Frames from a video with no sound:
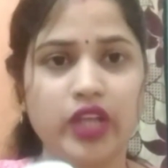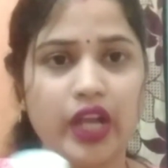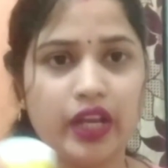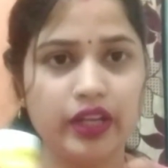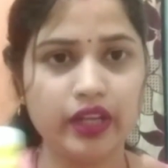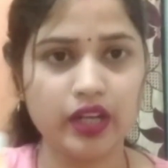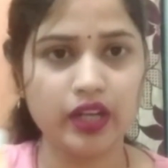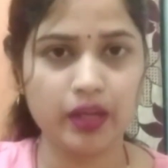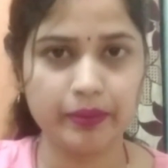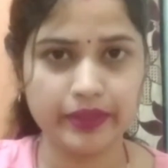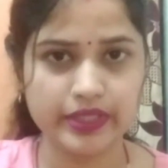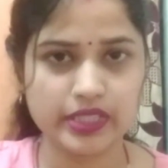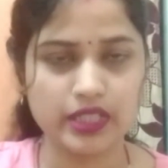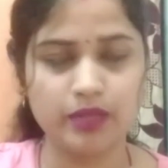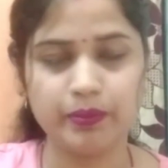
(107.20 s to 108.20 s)
गार्नियर
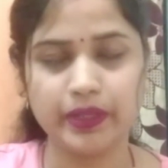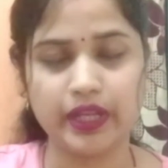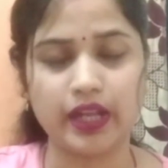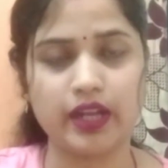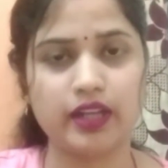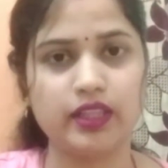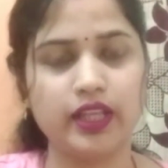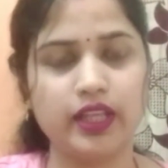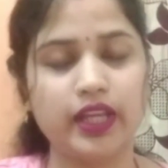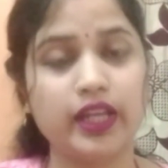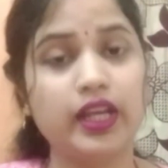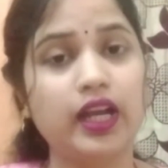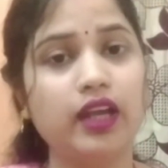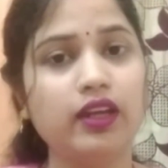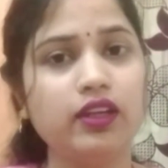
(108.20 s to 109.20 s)
आपके स्किन पे क्या करता है
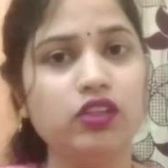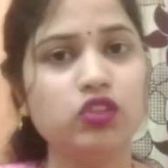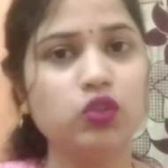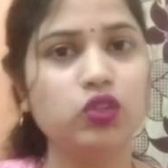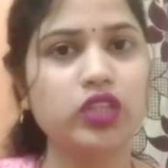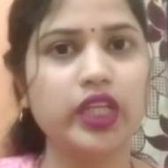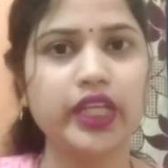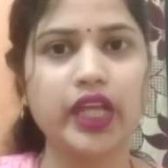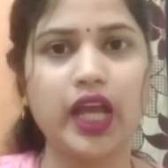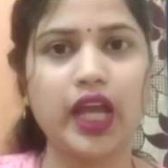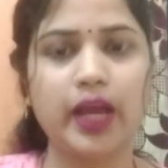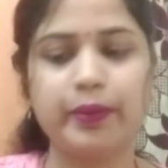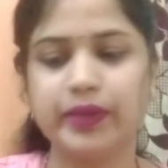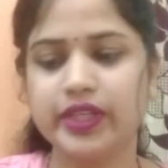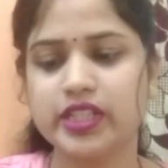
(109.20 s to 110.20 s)
गार्नियर जो होता है ये
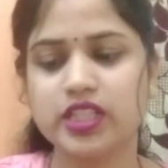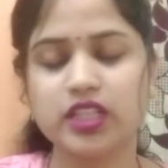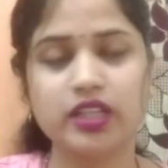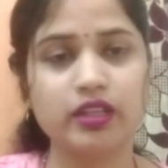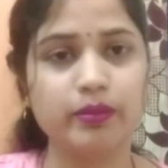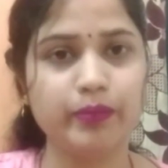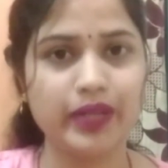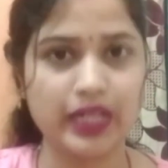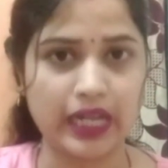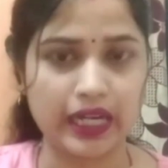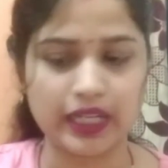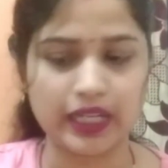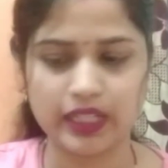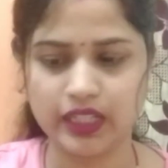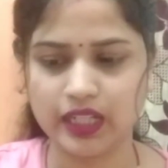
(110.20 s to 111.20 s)
आपके स्किन पे
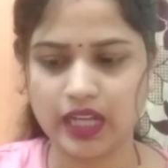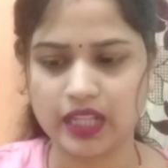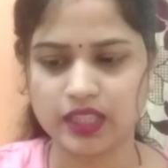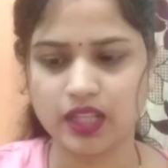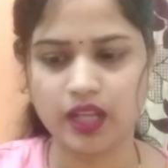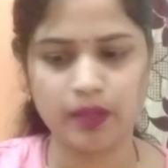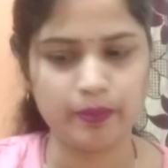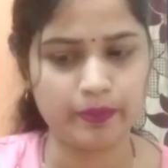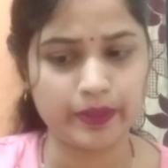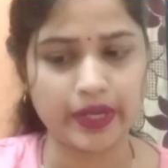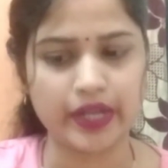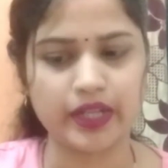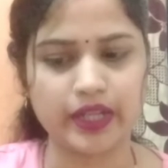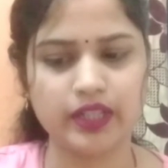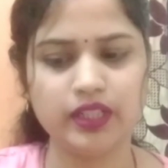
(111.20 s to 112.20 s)
लाइटनिंग लाता है
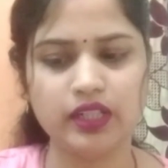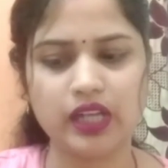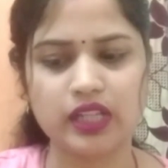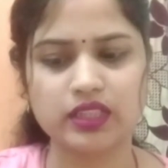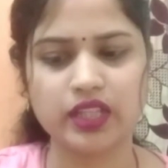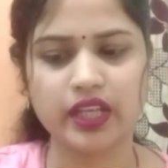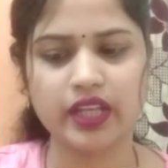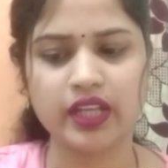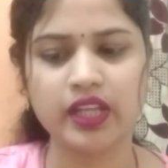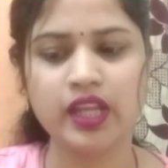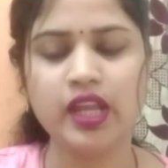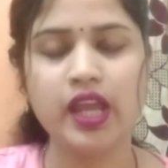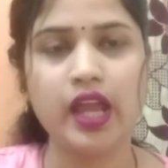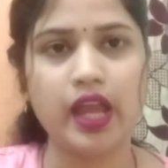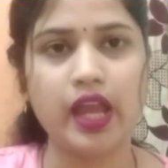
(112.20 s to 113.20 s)
ब्राइटनिंग लाता है
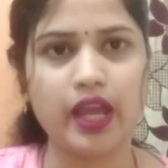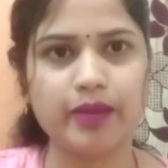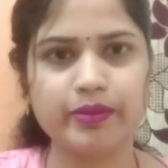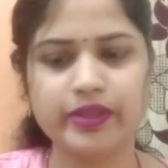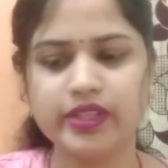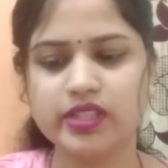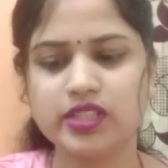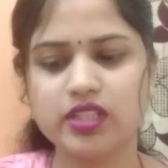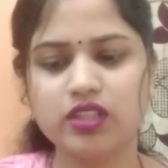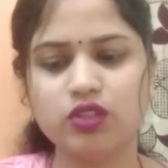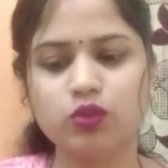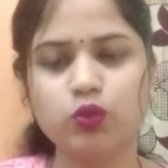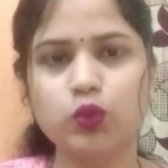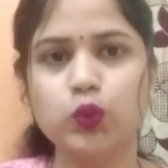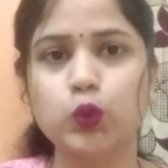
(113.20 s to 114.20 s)
आपके
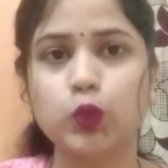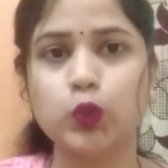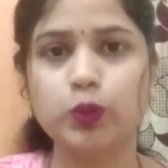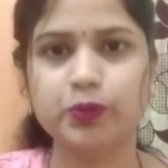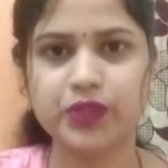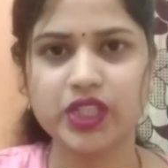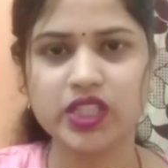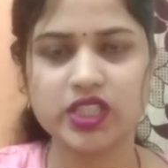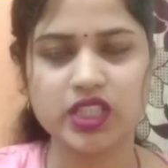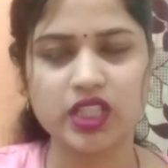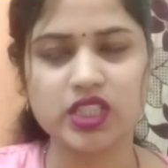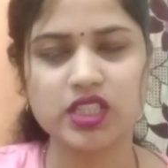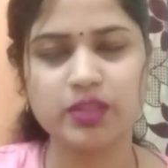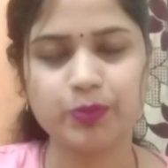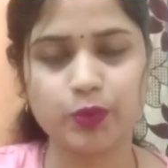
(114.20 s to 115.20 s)
स्किन को धूप से
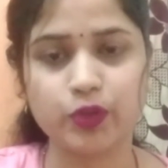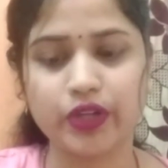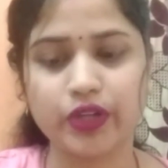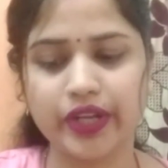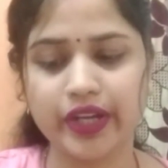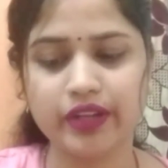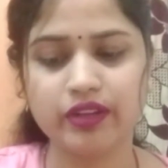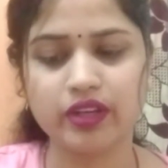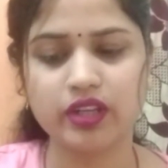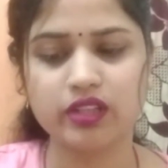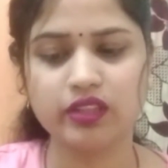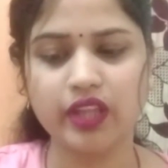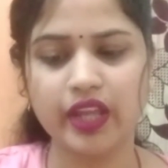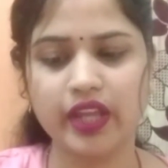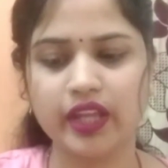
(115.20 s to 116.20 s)
सन से प्रोटेक्ट
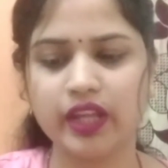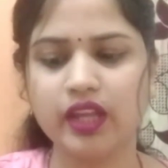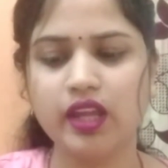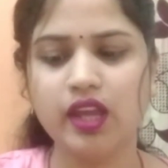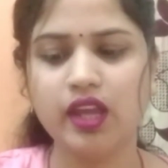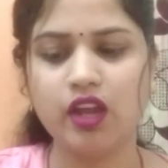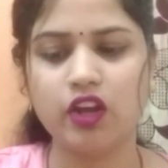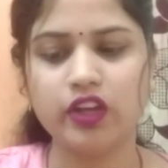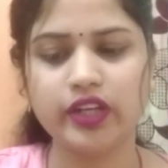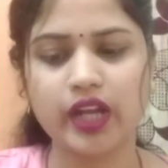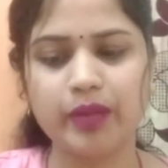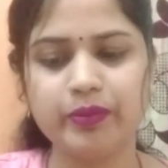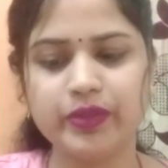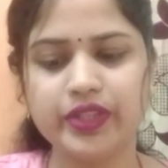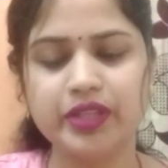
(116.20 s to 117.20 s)
करता है और
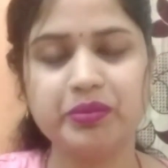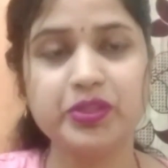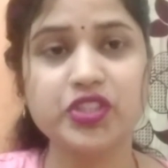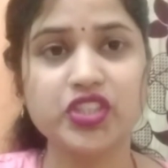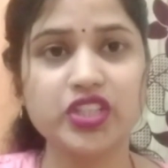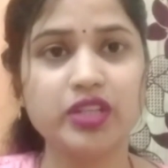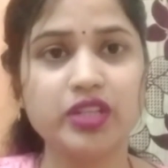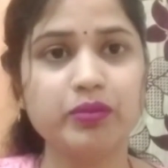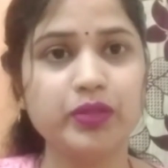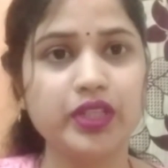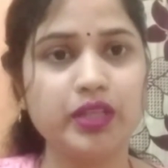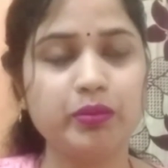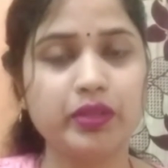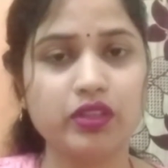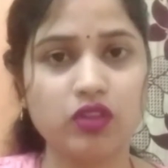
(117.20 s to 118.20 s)
आप ये भी सीरम
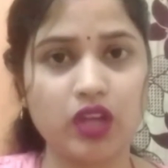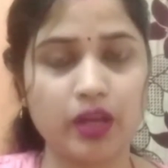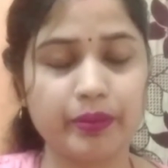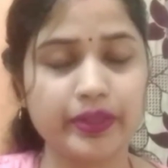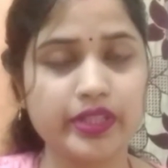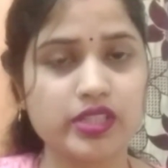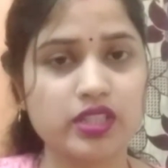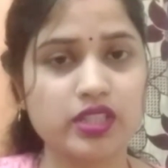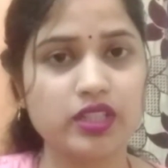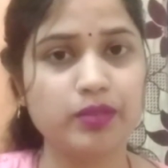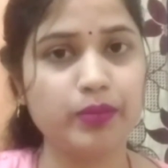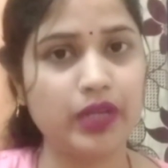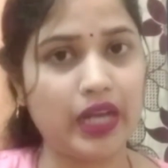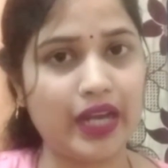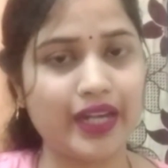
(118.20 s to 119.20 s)
क्रीम है तो आपके स्किन
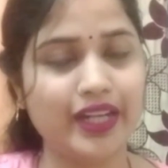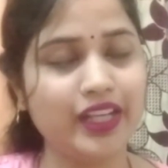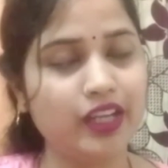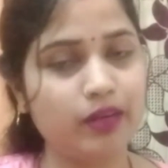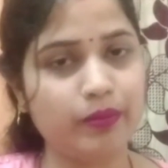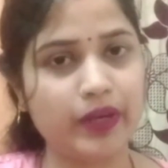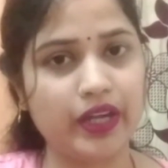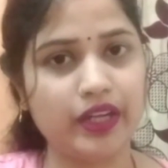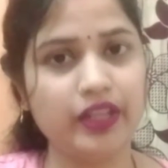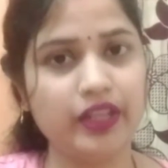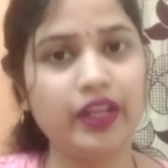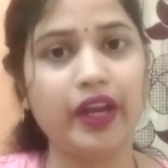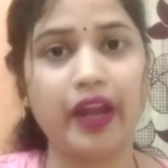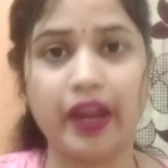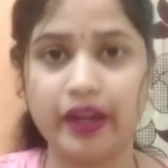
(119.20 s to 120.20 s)
पे लाइटनिंग एंड
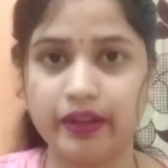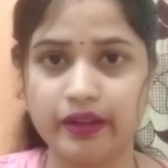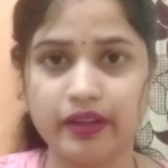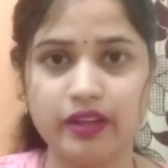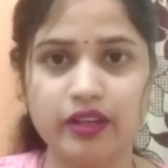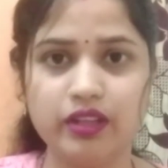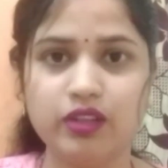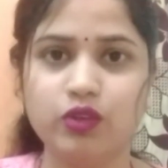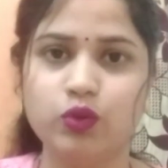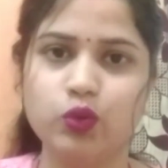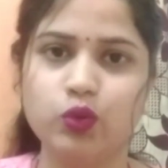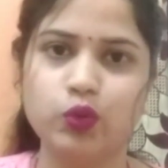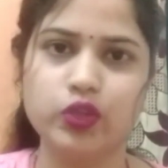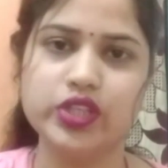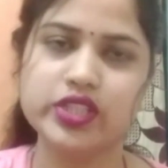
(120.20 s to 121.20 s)
ब्राइटनिंग एंड हाइड्रेटिंग
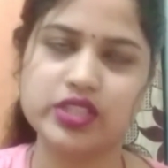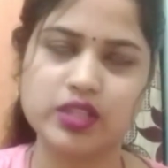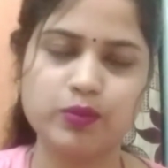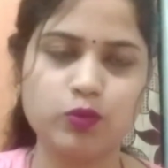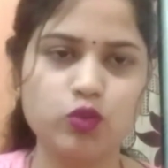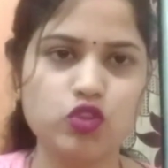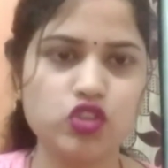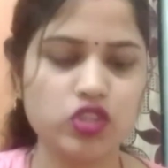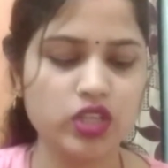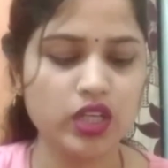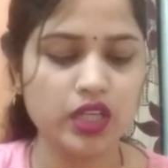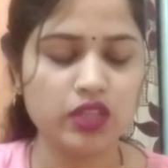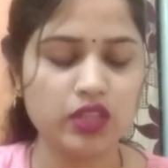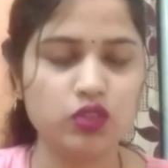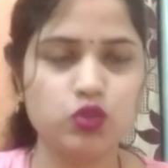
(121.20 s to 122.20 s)
ग्लोई सब कुछ
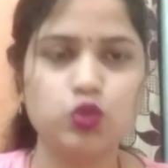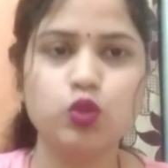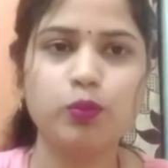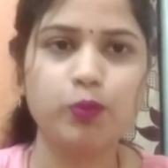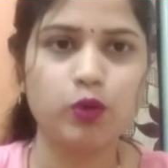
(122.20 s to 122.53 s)
जो